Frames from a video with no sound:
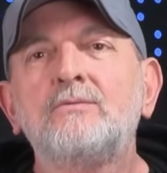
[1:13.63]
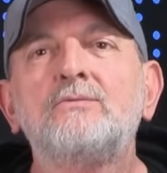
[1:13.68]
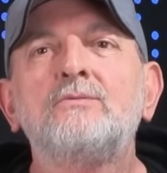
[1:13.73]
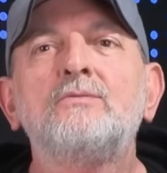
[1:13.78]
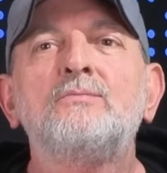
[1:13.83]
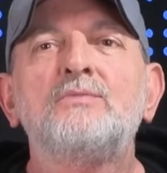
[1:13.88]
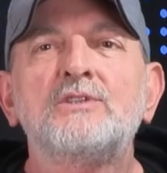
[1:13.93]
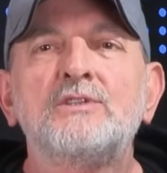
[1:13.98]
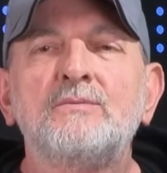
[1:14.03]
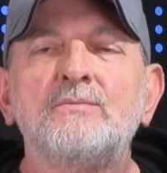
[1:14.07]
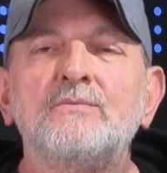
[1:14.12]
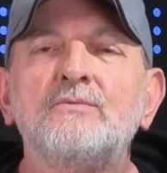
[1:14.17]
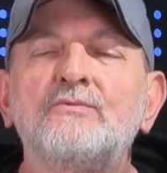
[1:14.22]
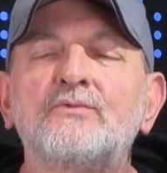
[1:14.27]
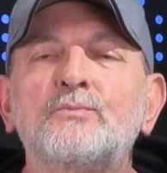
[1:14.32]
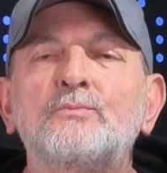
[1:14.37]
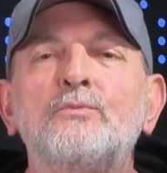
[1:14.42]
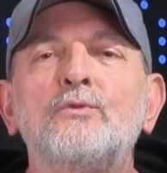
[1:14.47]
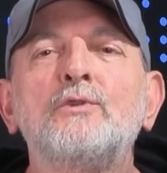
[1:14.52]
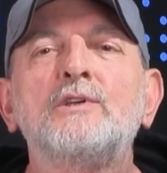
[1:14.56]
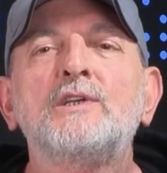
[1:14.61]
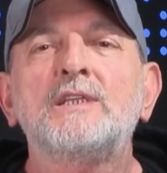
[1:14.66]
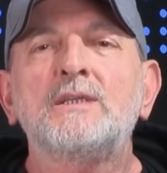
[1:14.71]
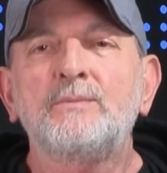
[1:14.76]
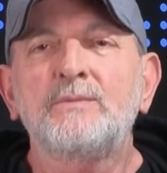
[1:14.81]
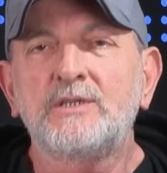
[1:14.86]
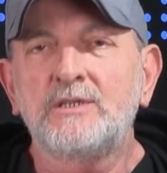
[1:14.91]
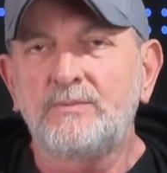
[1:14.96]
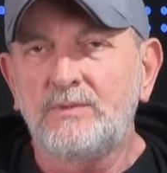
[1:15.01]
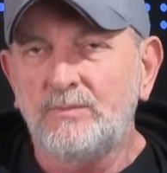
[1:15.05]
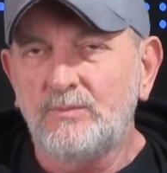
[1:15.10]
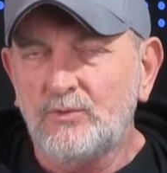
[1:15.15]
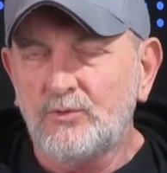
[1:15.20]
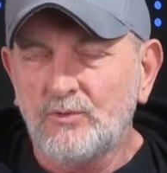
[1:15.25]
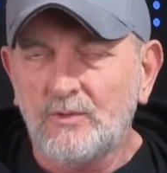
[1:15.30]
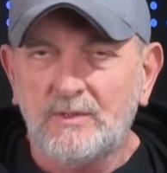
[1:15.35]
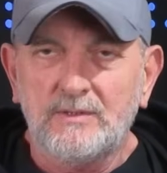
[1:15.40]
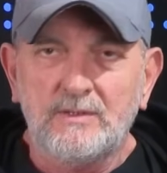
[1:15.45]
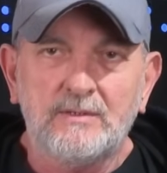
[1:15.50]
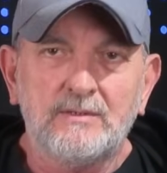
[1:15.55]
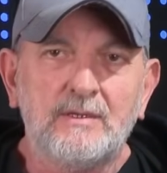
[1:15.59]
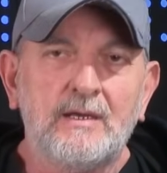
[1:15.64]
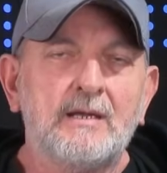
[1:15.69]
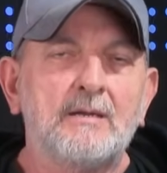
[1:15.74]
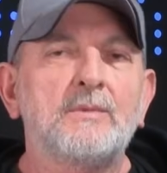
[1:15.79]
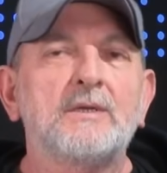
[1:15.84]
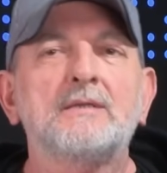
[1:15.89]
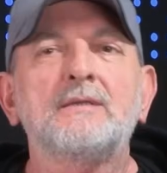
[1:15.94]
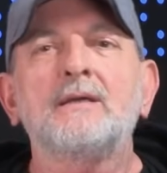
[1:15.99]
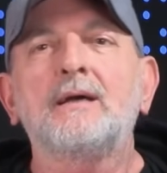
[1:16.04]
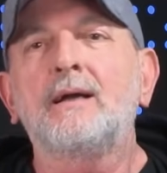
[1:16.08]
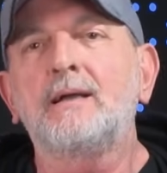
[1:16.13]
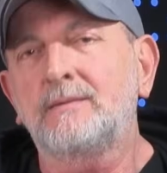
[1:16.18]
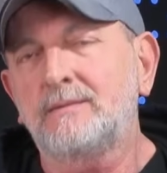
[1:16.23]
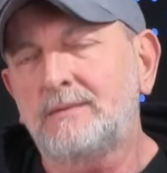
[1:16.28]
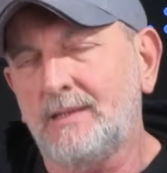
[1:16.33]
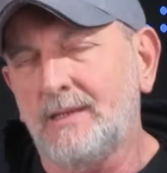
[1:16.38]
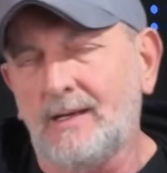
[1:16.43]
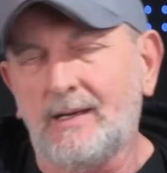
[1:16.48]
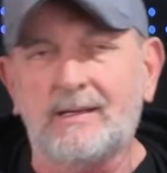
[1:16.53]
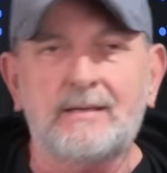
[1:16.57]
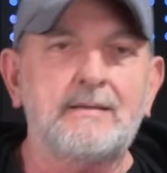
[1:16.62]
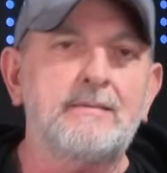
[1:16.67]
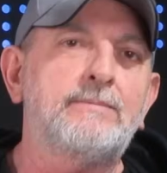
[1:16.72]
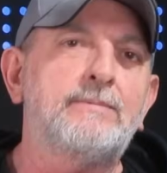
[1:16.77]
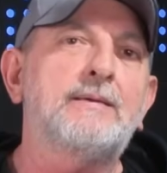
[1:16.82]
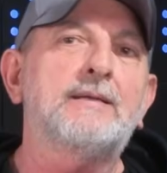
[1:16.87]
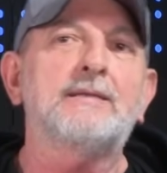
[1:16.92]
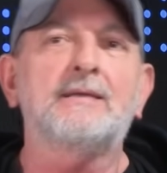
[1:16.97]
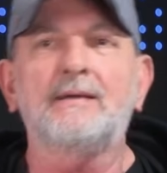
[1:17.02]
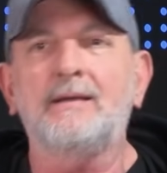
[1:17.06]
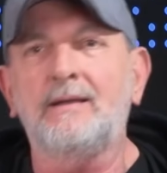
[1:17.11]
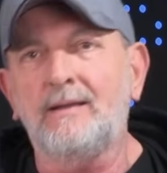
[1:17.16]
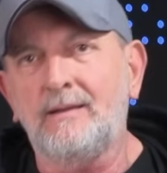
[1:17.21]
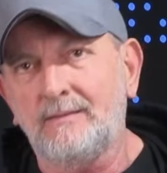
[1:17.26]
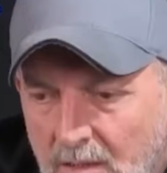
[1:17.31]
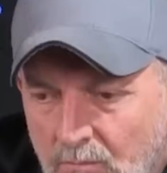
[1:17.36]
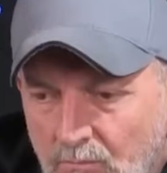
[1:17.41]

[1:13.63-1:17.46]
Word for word: Bizim futbol iklimi gibiyim şu anda. Darmadan, darmadan.